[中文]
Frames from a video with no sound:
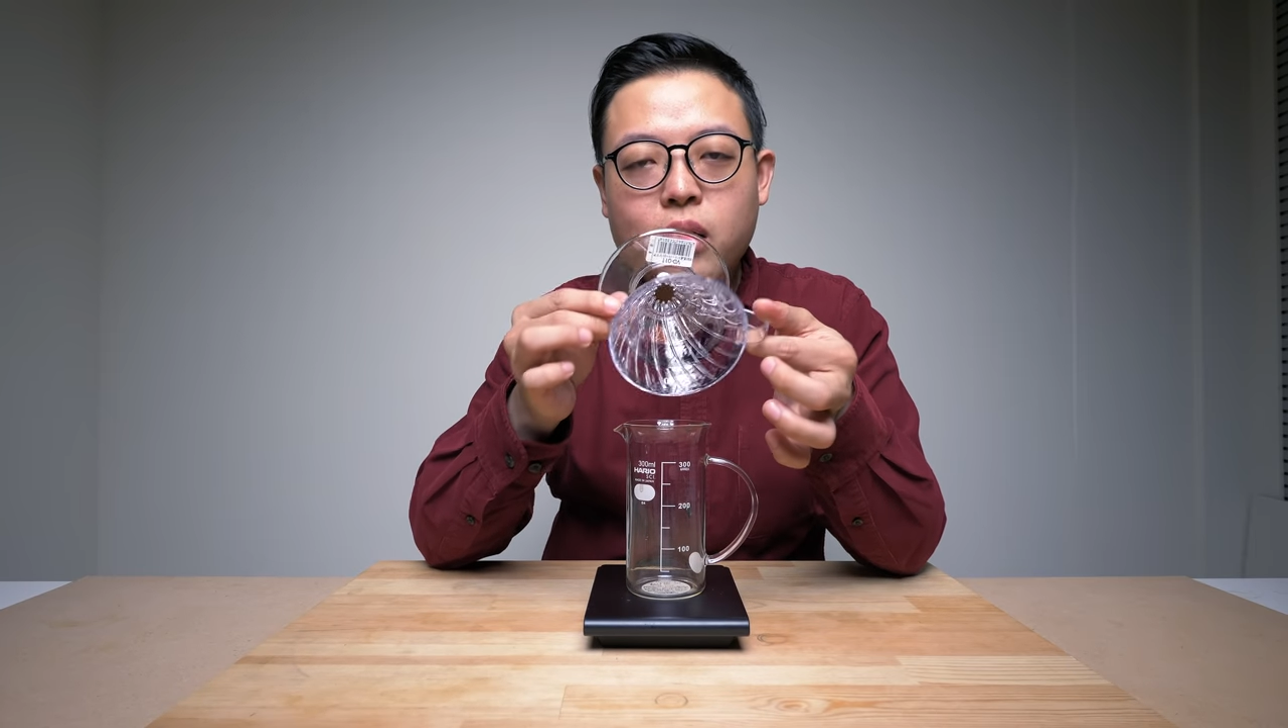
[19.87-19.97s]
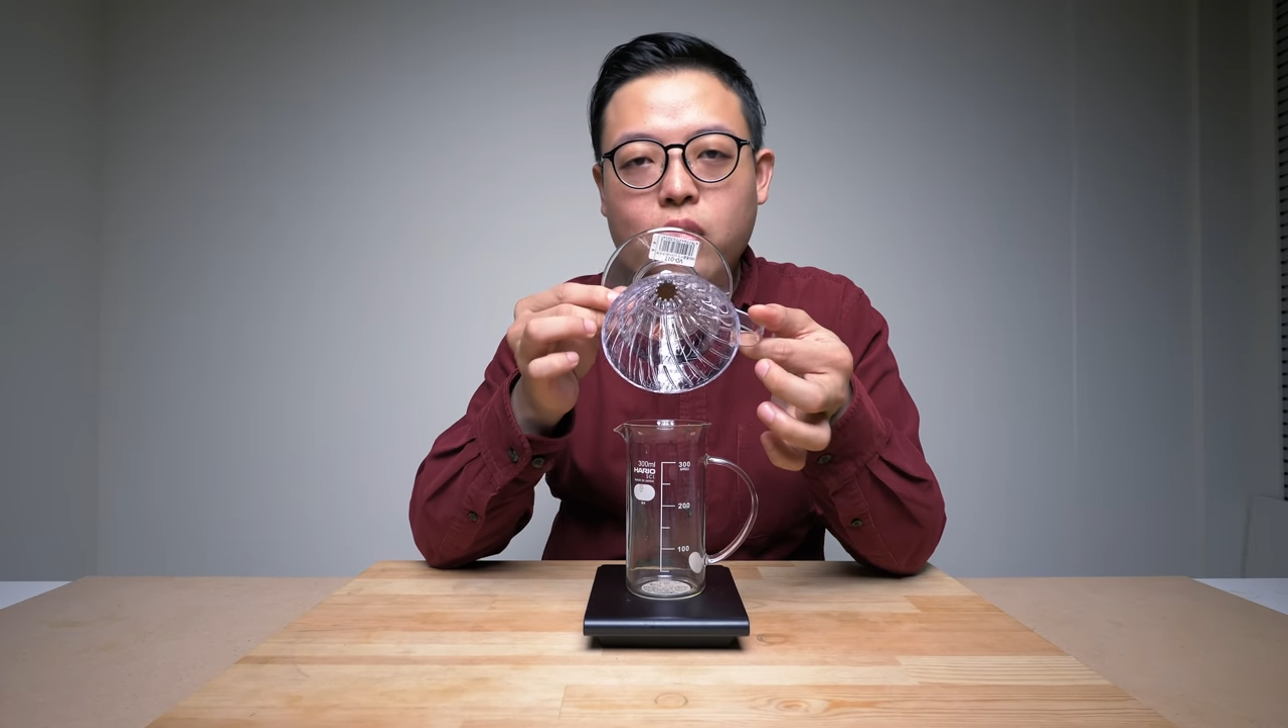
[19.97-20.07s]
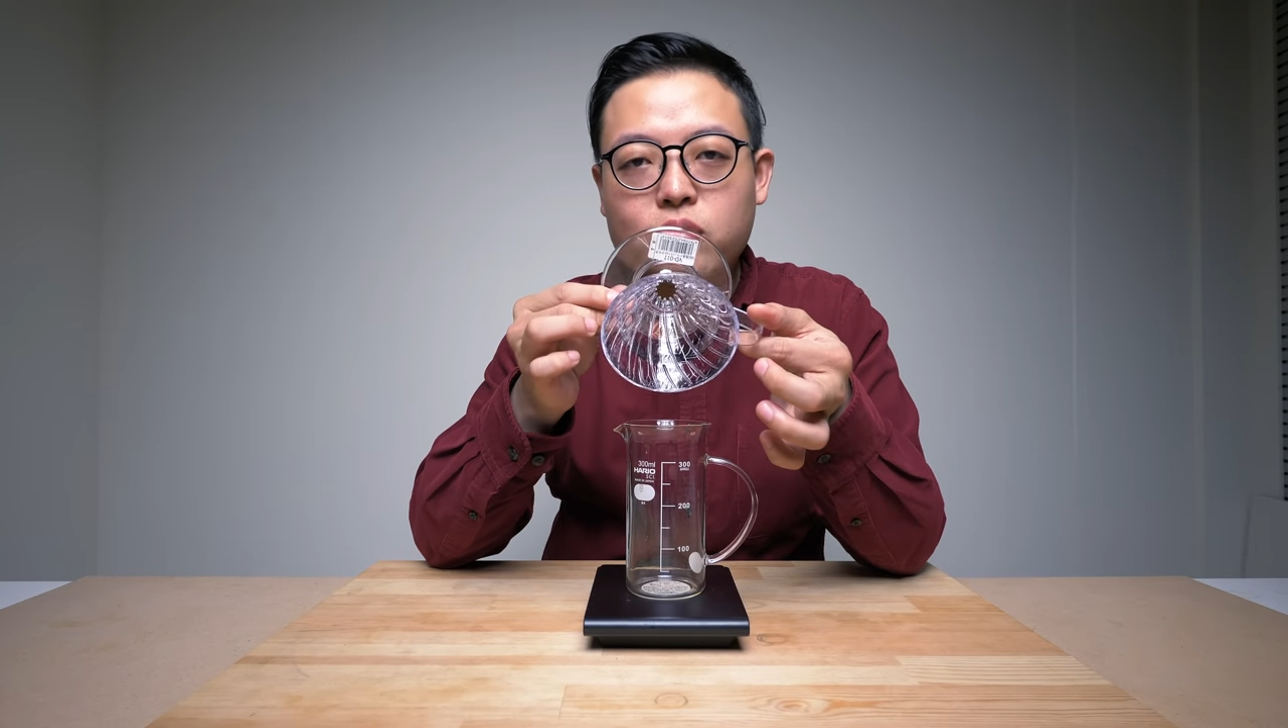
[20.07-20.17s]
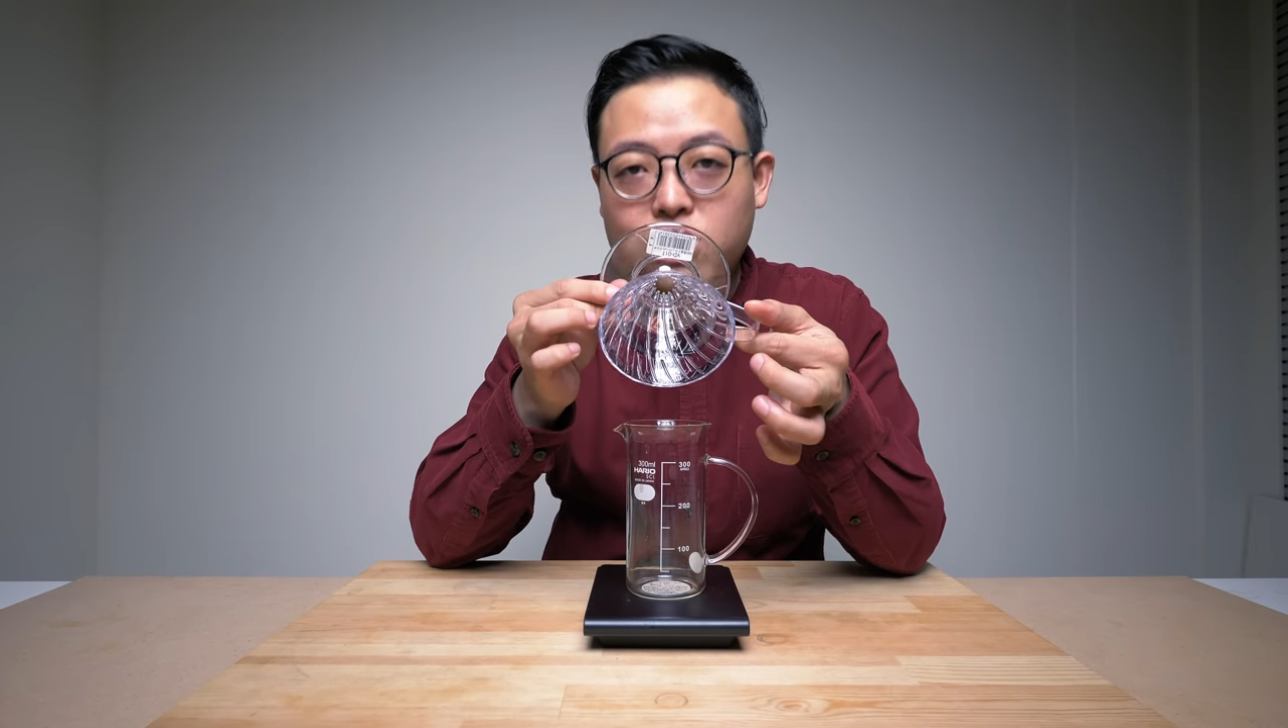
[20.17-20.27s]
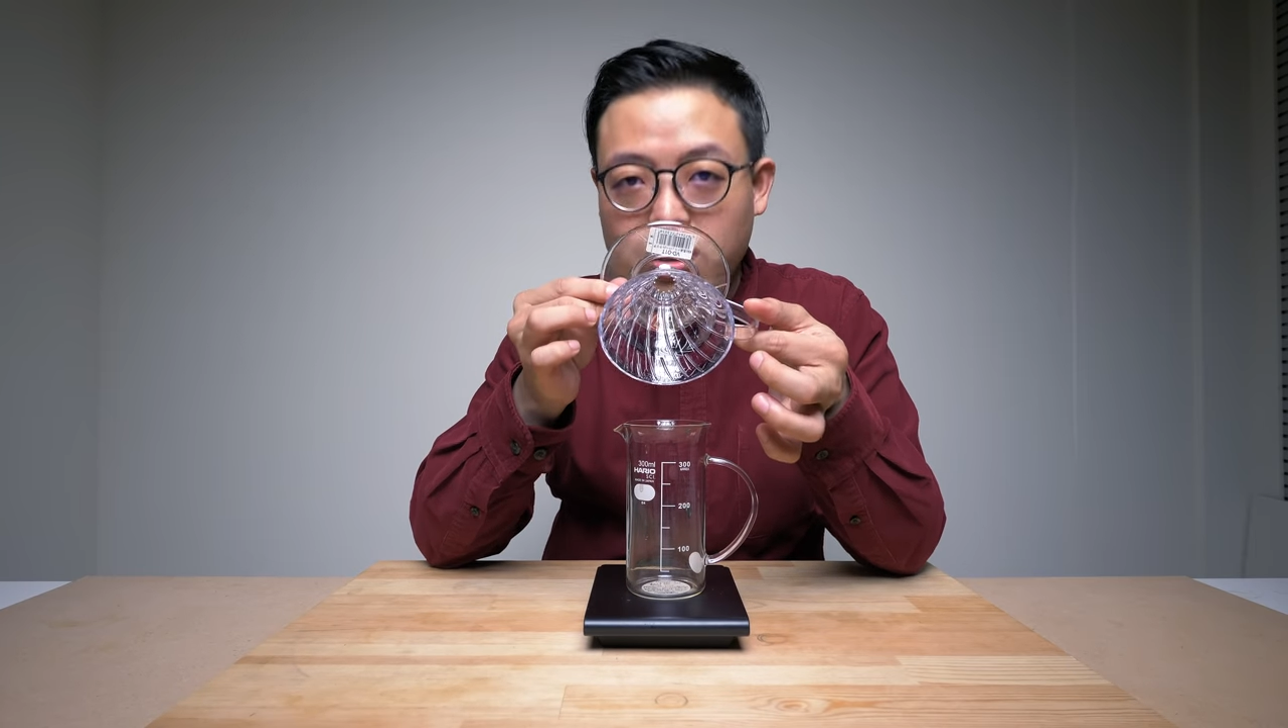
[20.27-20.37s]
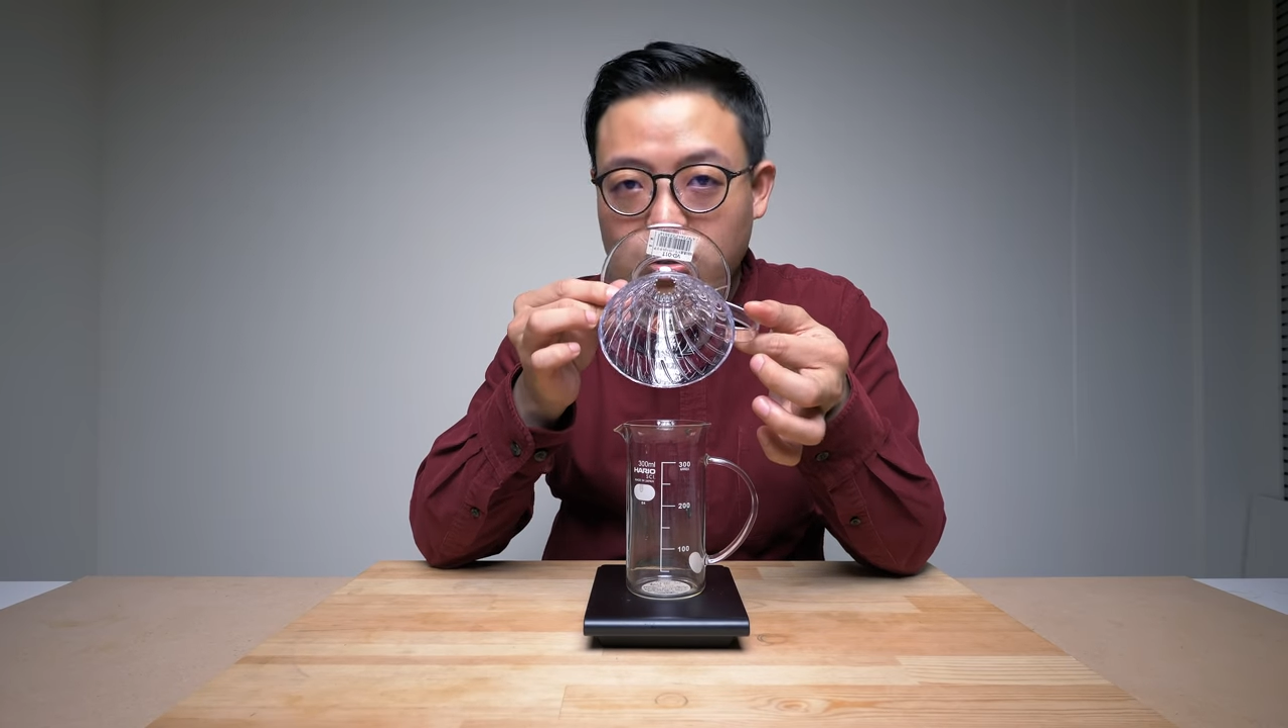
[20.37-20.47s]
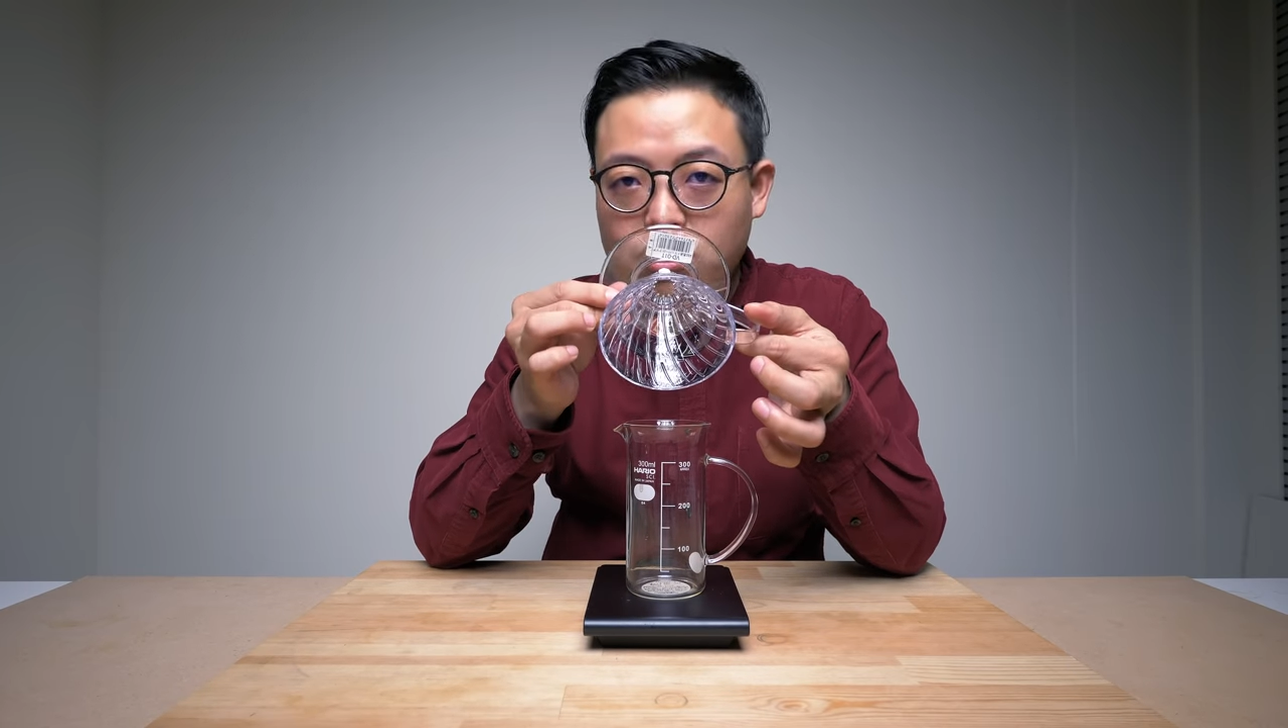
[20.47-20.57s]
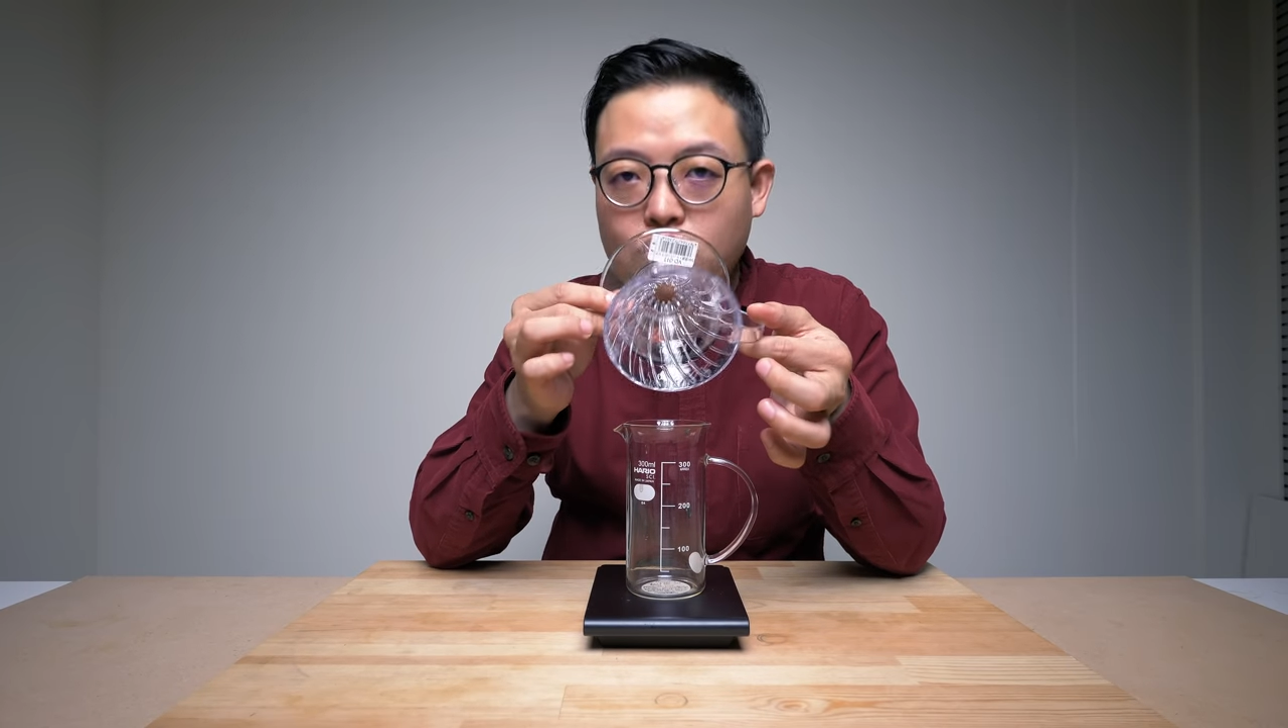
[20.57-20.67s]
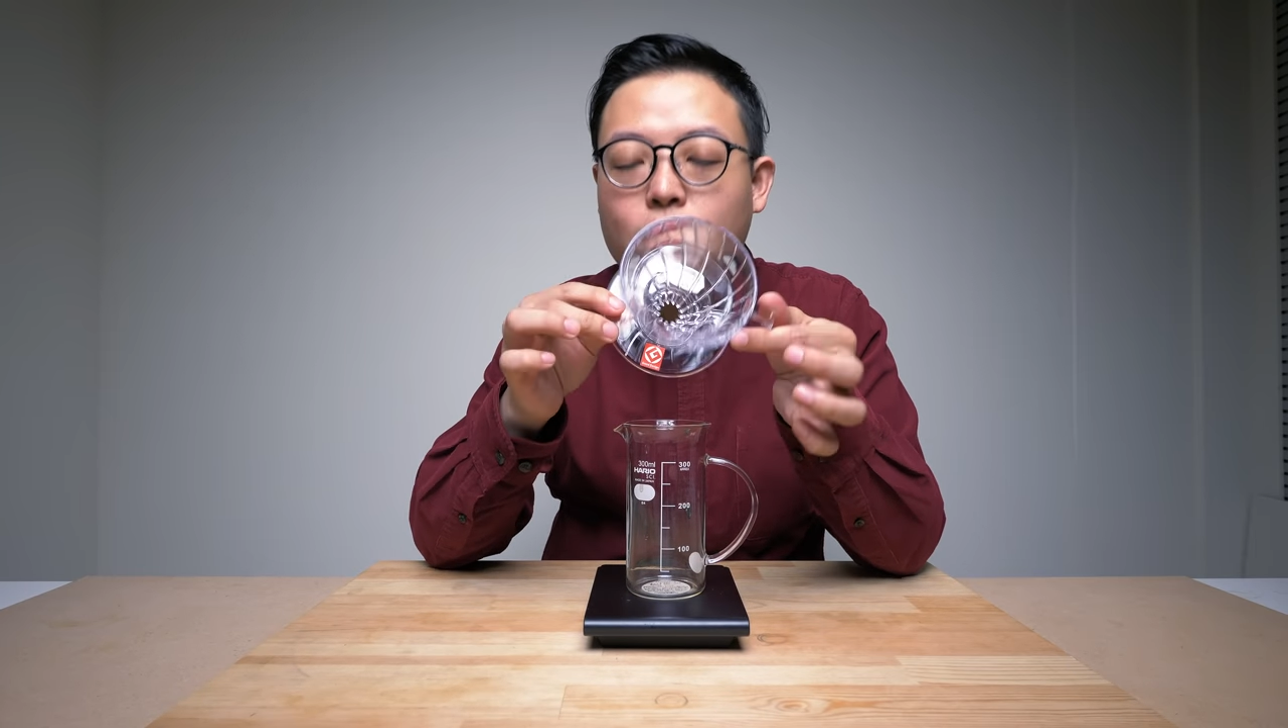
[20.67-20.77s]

都是经